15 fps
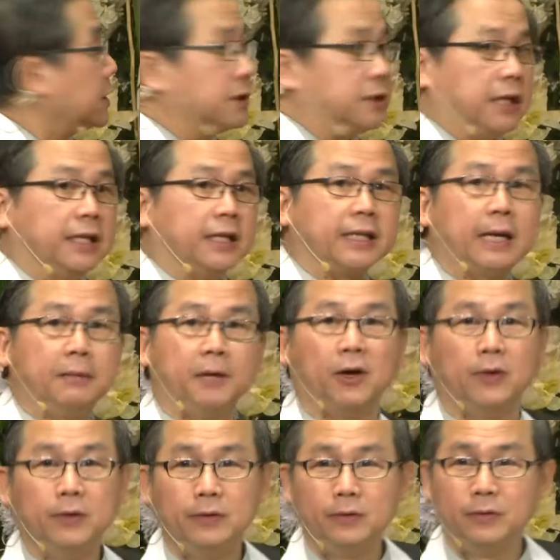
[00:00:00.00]
间的代表，
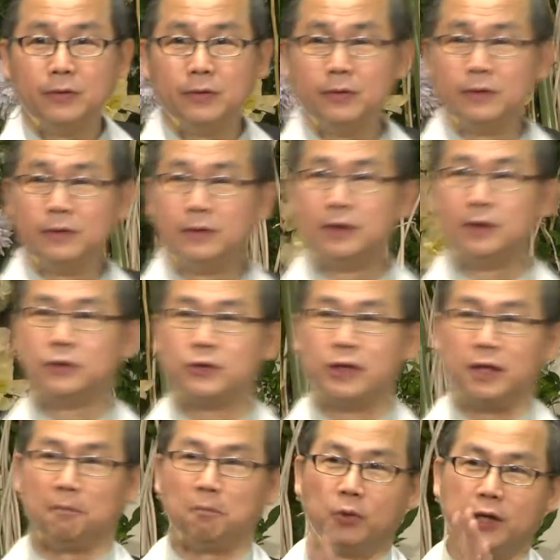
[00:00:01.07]
所以
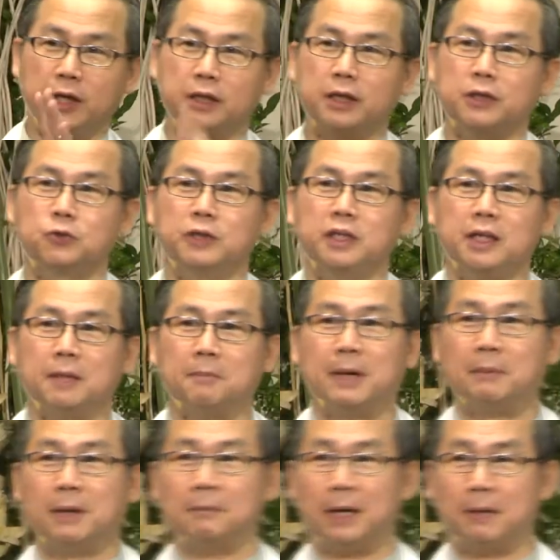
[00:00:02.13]
你不可以得罪你的爸
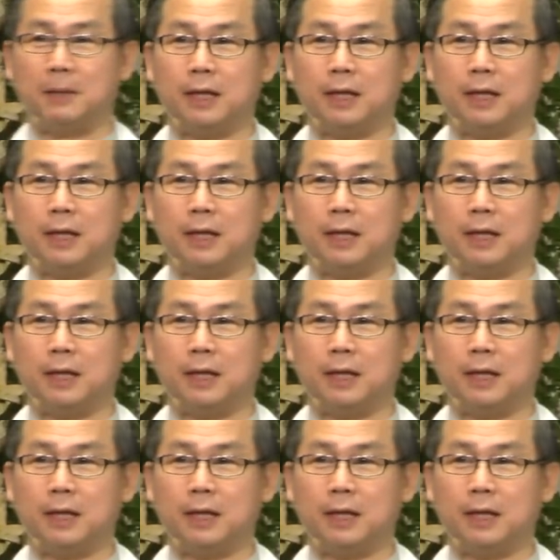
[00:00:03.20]
爸妈妈。